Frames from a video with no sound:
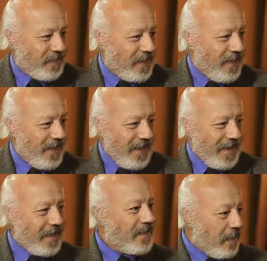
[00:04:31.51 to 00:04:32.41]
O sea,
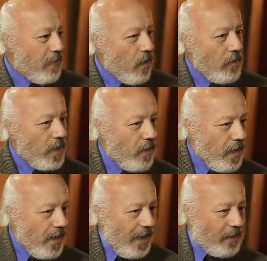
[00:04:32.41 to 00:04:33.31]
ese es más o menos
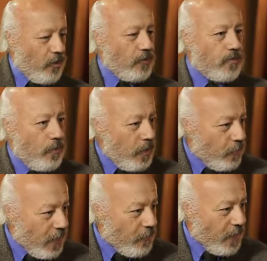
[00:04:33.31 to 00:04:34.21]
el
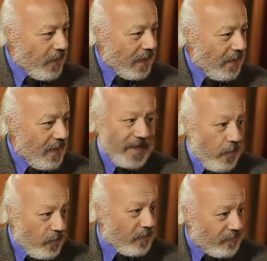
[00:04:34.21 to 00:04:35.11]
construir una nueva realidad
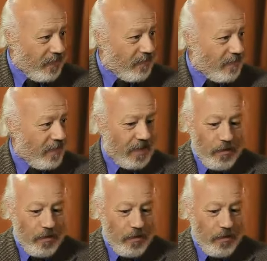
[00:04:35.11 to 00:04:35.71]
que no existe,